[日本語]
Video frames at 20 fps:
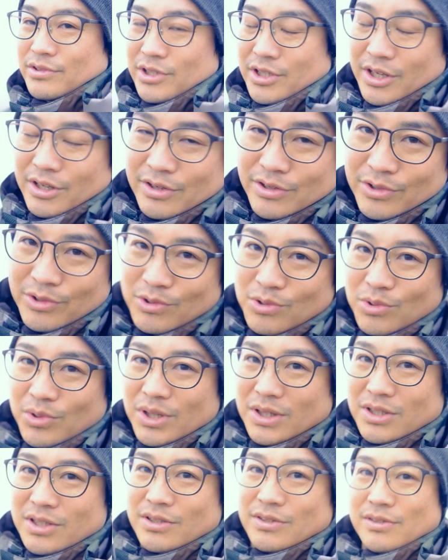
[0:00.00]
いける予報
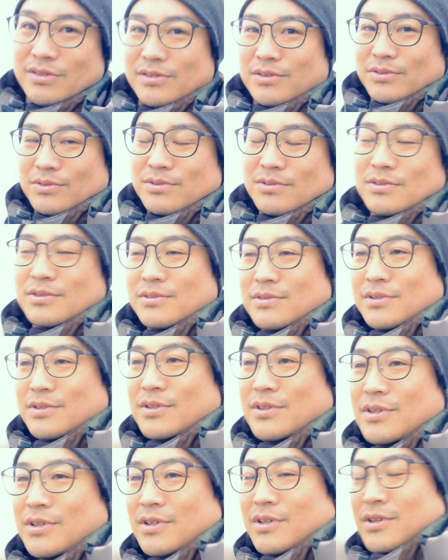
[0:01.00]
だったんですけど、
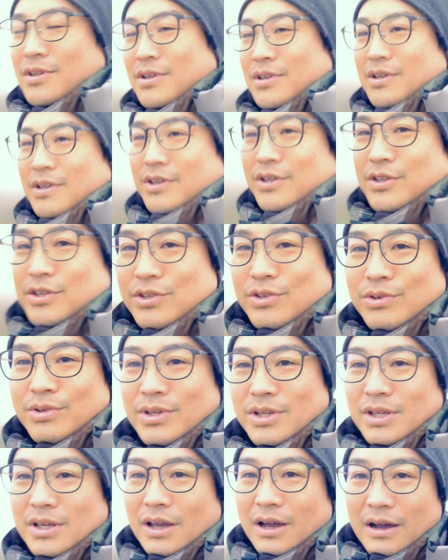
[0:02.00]
急
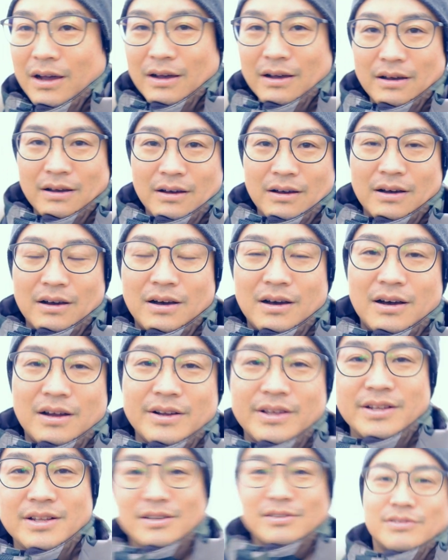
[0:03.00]
に
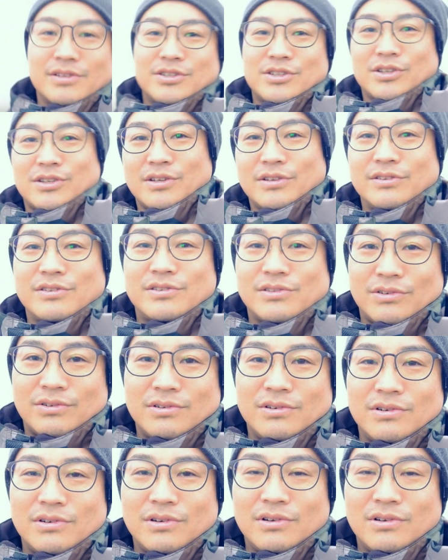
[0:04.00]
晴れなくなっちゃったんですよ。